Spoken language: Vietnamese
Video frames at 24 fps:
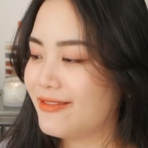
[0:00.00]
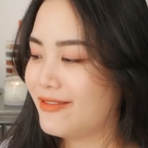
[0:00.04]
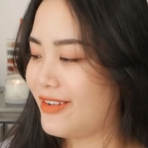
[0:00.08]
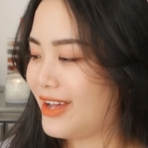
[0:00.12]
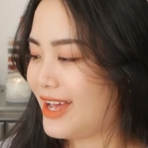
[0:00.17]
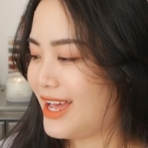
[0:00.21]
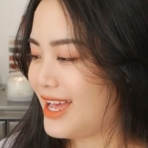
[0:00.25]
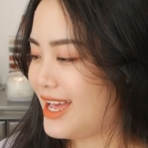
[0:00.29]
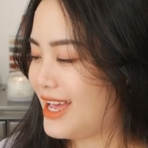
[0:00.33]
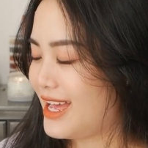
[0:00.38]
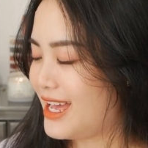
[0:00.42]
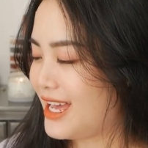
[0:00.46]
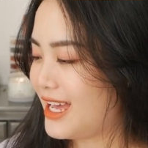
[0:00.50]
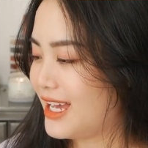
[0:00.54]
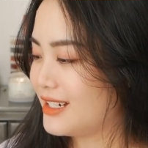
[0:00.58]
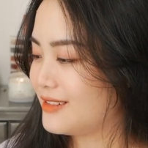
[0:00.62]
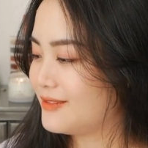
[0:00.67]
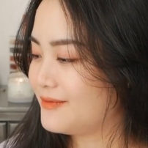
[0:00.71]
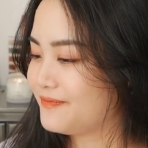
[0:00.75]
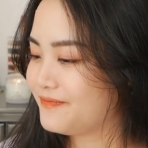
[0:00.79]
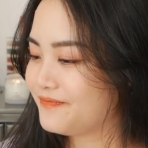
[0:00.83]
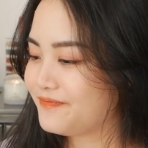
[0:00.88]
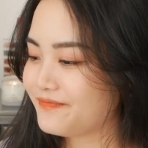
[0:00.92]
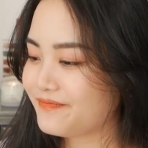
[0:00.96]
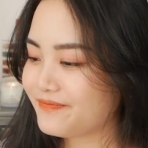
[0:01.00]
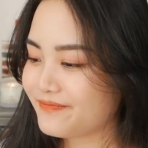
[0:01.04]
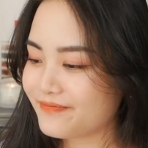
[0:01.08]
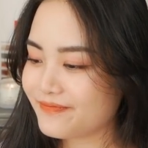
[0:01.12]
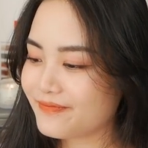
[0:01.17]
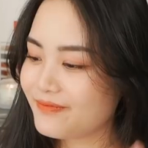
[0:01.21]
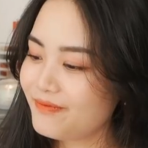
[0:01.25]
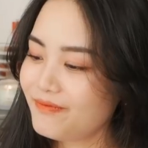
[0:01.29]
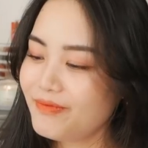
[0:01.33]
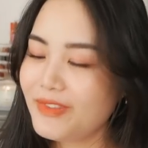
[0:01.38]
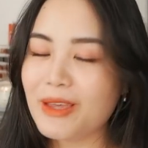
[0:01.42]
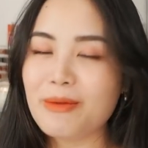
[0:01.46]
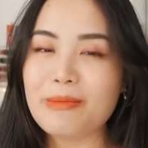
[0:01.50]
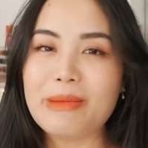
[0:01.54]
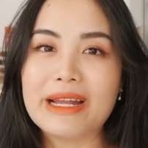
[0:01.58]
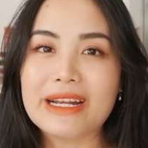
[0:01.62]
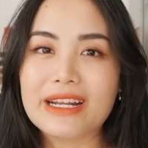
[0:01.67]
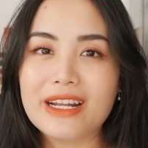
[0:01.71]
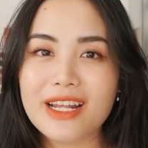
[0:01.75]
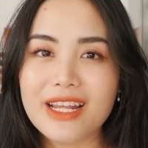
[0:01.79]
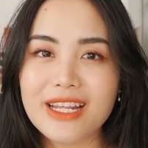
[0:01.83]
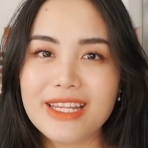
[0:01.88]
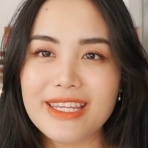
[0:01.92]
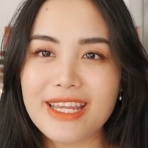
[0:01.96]
và bạn
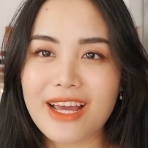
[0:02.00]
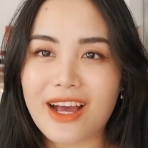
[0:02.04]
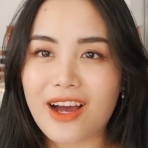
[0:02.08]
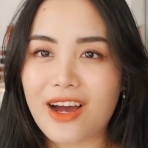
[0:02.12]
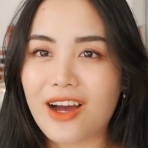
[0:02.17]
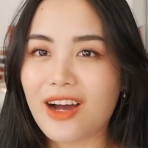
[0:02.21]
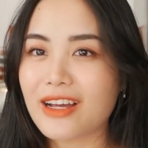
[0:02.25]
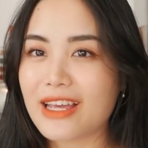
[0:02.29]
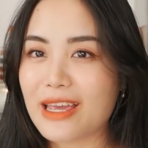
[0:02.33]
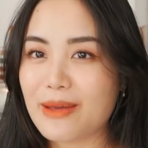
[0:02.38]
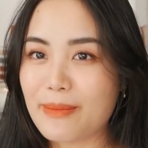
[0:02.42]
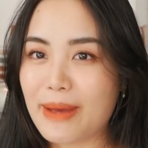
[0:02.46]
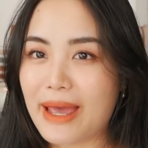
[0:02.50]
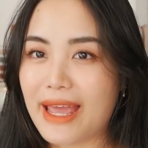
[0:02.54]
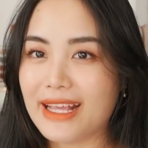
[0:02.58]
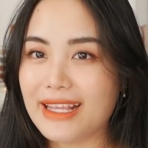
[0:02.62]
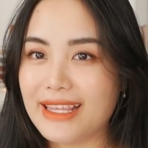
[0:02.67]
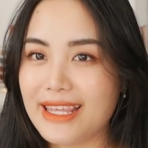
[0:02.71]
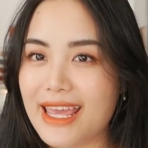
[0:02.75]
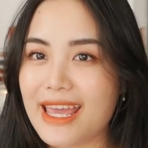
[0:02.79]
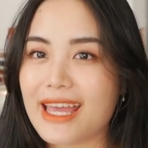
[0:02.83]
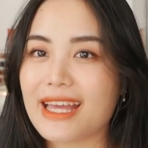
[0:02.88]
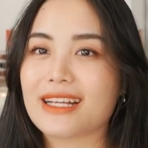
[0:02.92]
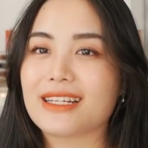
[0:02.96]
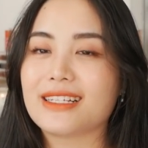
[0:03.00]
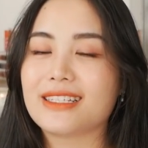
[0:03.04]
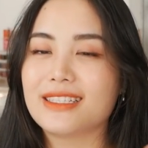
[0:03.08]
đã đến cho các bạn nha.